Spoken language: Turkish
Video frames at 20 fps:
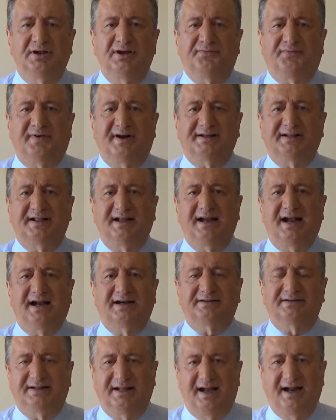
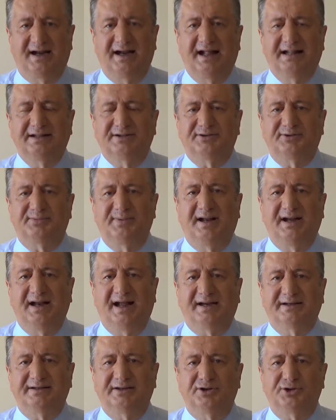İfadeler,
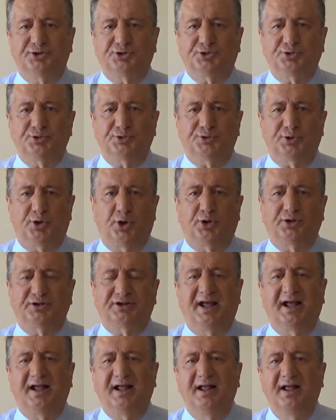değerlendirmeler şu
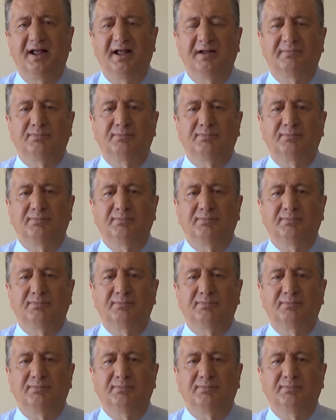yönde.